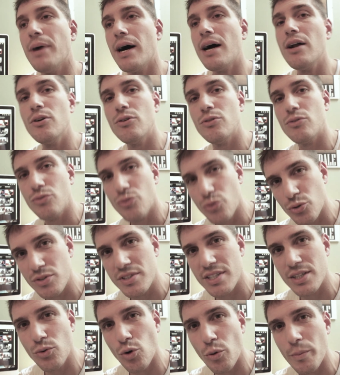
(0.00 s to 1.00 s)
parle de
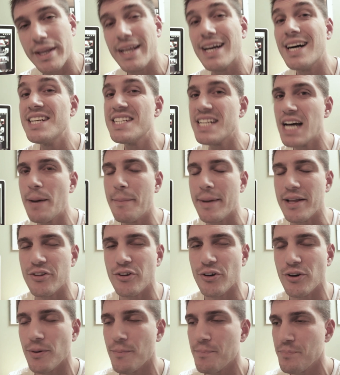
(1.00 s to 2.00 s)
ses courts-métrages
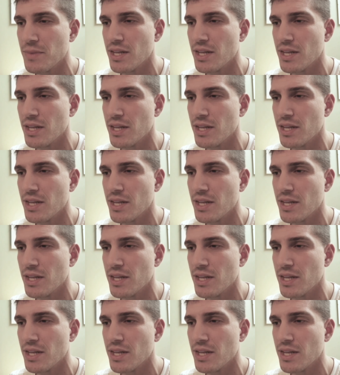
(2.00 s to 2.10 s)
amateurs.